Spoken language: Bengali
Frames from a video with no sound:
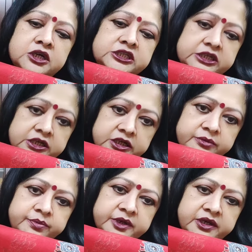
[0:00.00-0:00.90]
আজরাকের
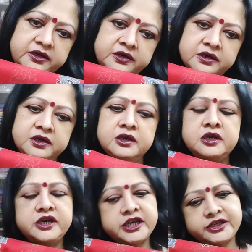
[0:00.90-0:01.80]
প্রিন্ট
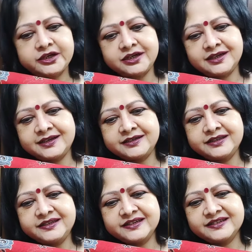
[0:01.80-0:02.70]
ন্যাচারাল কালার
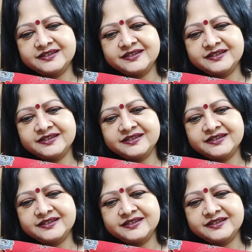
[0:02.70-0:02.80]
দিয়ে